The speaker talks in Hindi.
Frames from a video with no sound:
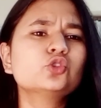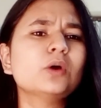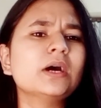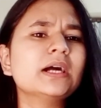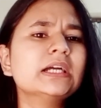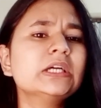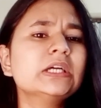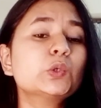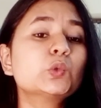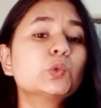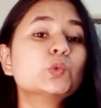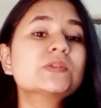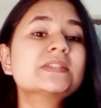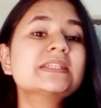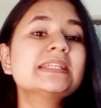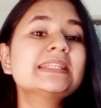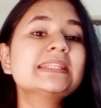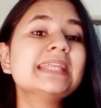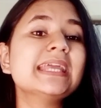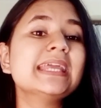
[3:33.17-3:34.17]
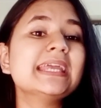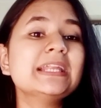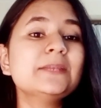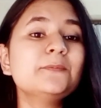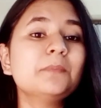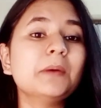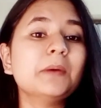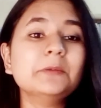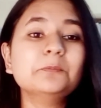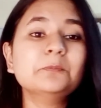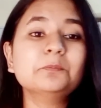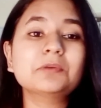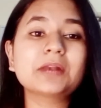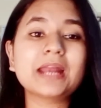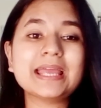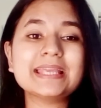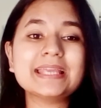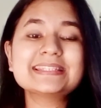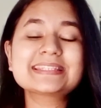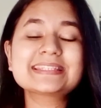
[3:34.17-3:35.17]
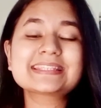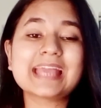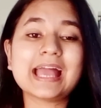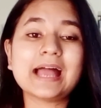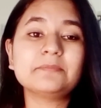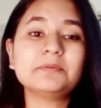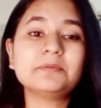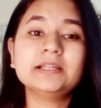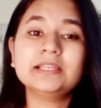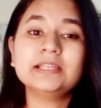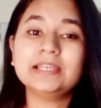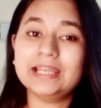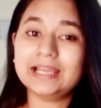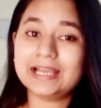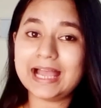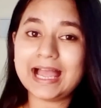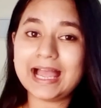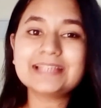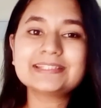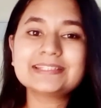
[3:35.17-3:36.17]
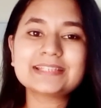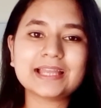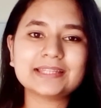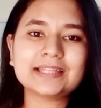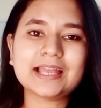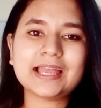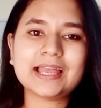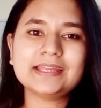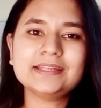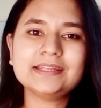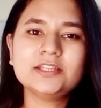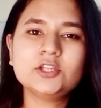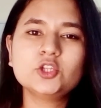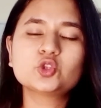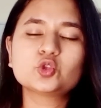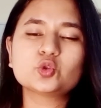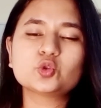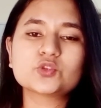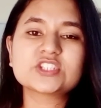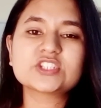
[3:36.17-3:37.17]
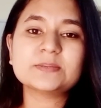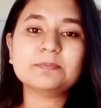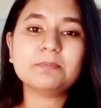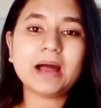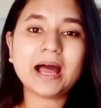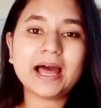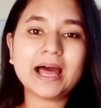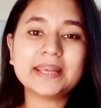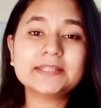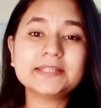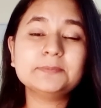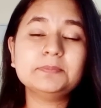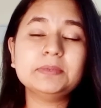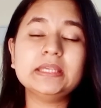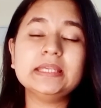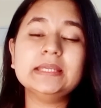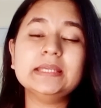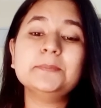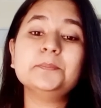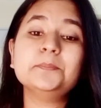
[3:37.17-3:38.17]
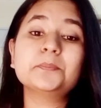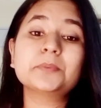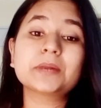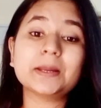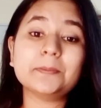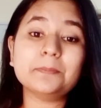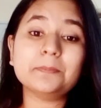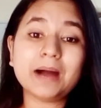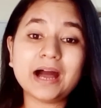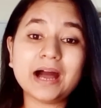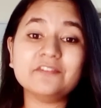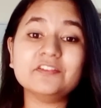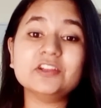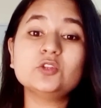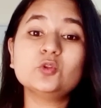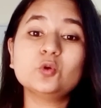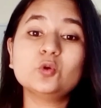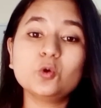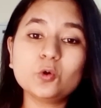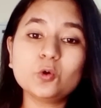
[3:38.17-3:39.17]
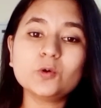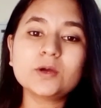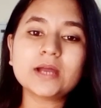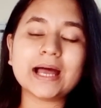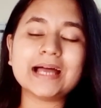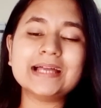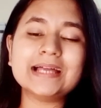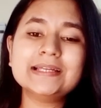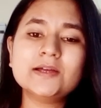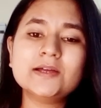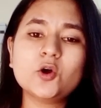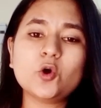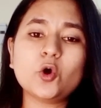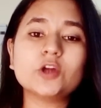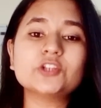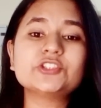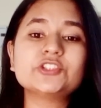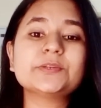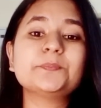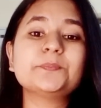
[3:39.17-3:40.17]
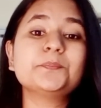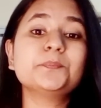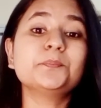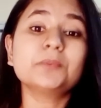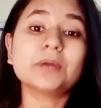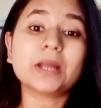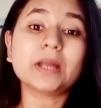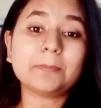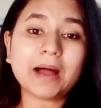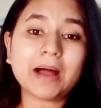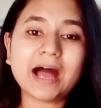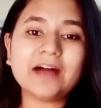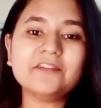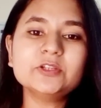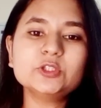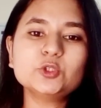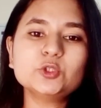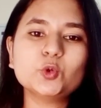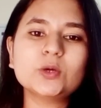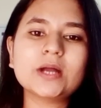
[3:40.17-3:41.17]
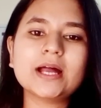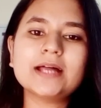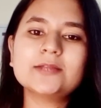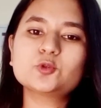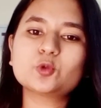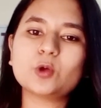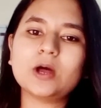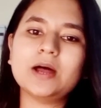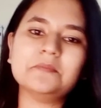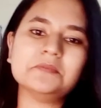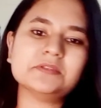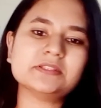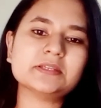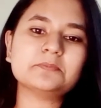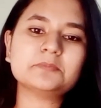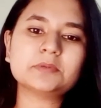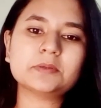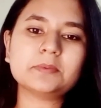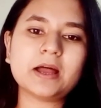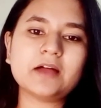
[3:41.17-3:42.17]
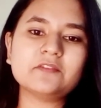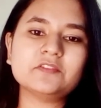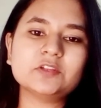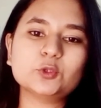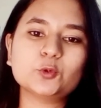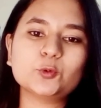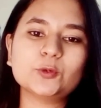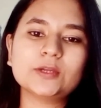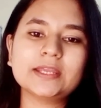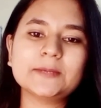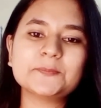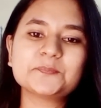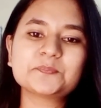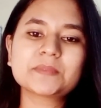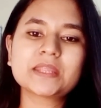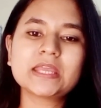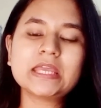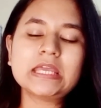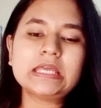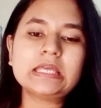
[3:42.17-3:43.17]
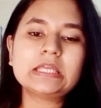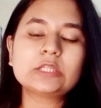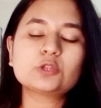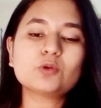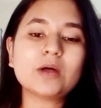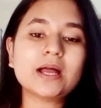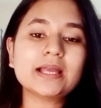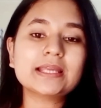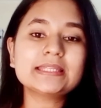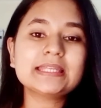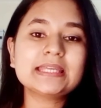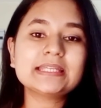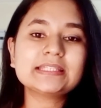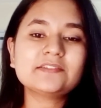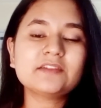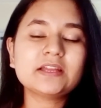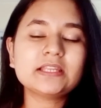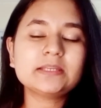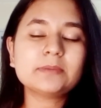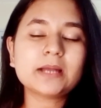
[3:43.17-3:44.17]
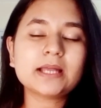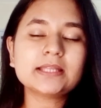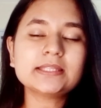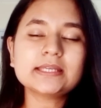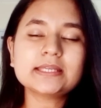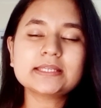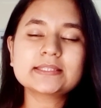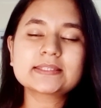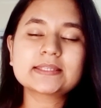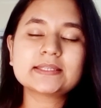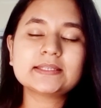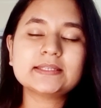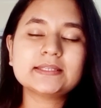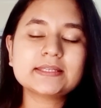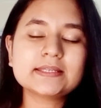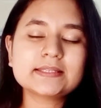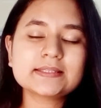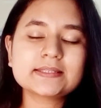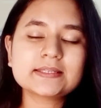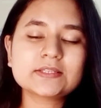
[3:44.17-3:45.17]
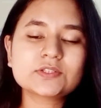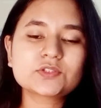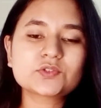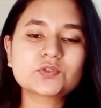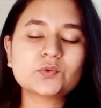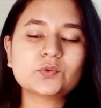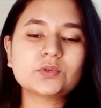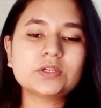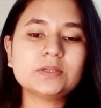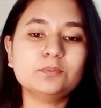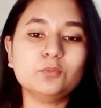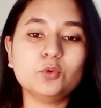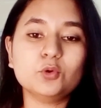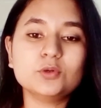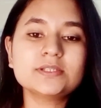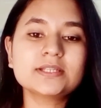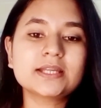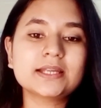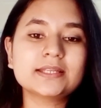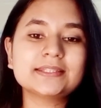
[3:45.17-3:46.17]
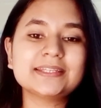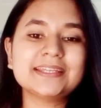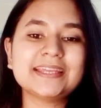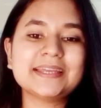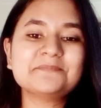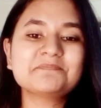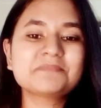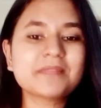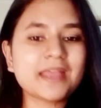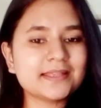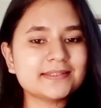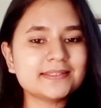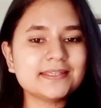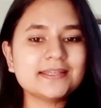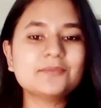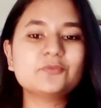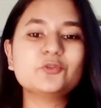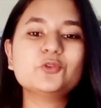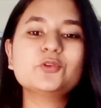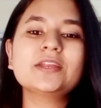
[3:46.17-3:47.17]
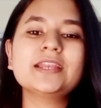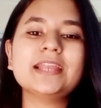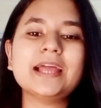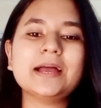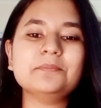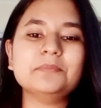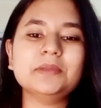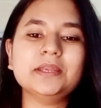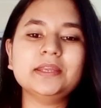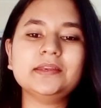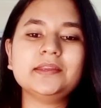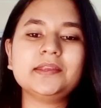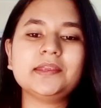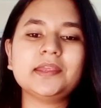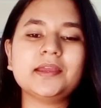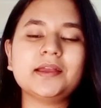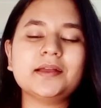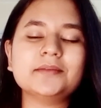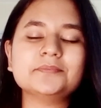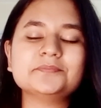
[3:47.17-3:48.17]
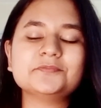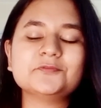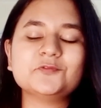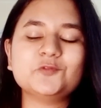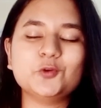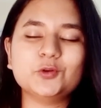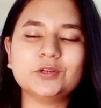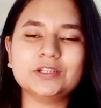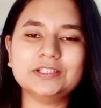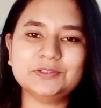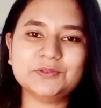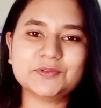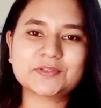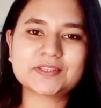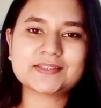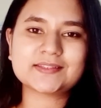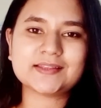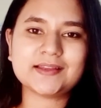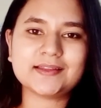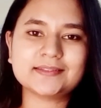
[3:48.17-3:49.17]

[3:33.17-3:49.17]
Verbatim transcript: तो अगर रूसी तेल पर प्राइस कैप लगाया जाता है तो उससे भारत भी प्रभावित होगा और जब प्रभावित होगा तो हम सब प्रभावित होंगे तो आगे देखने वाली बात है किस तरीके से ये स्टोरी मोड़ करती है ऐसे ही खबरों की रैप देने पर वो क्रीम के